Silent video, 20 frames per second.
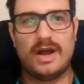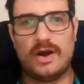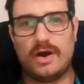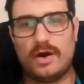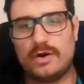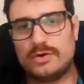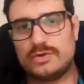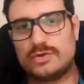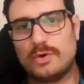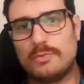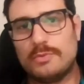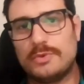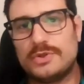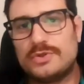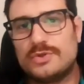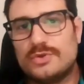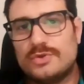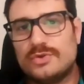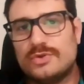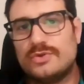Olha, estou
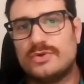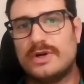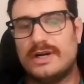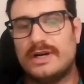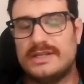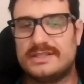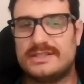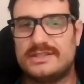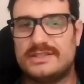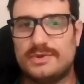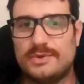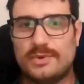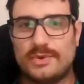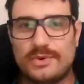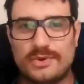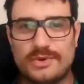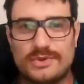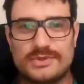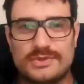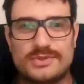muito
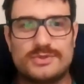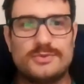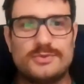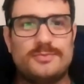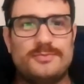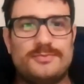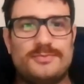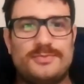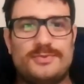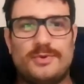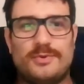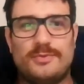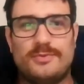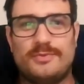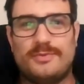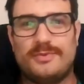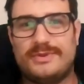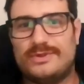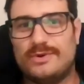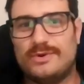ansioso,
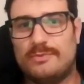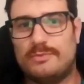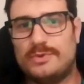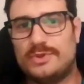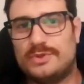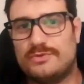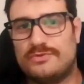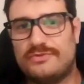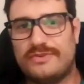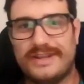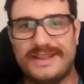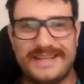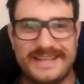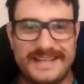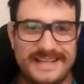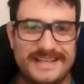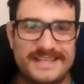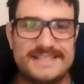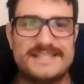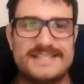estou muito
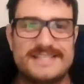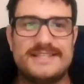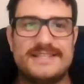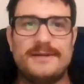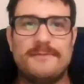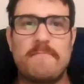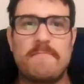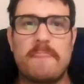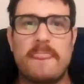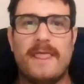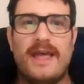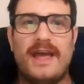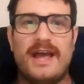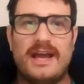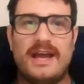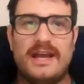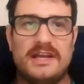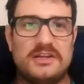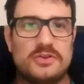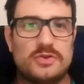feliz, né?
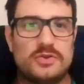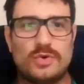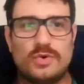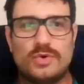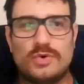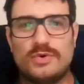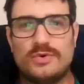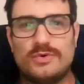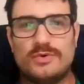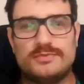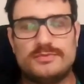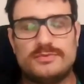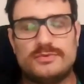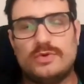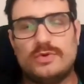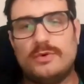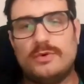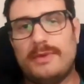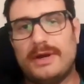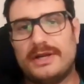E estou tô,
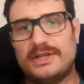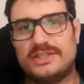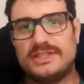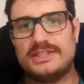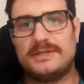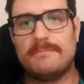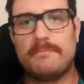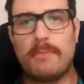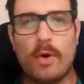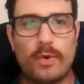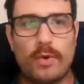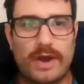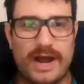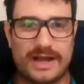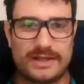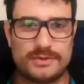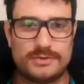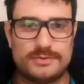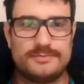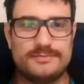tô bastante
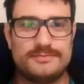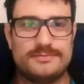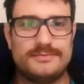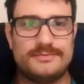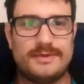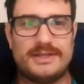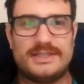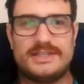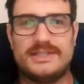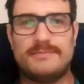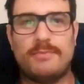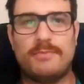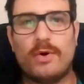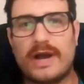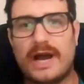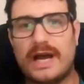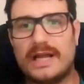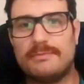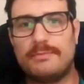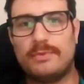empolgado. Bastante
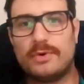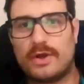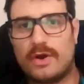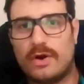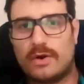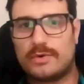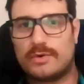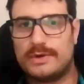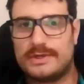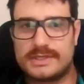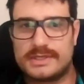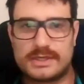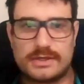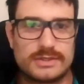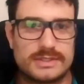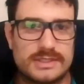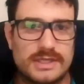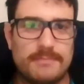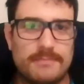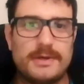empolgado porque é uma coisa que eu
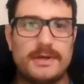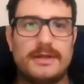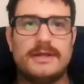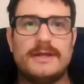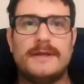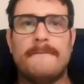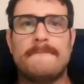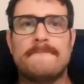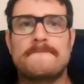sempre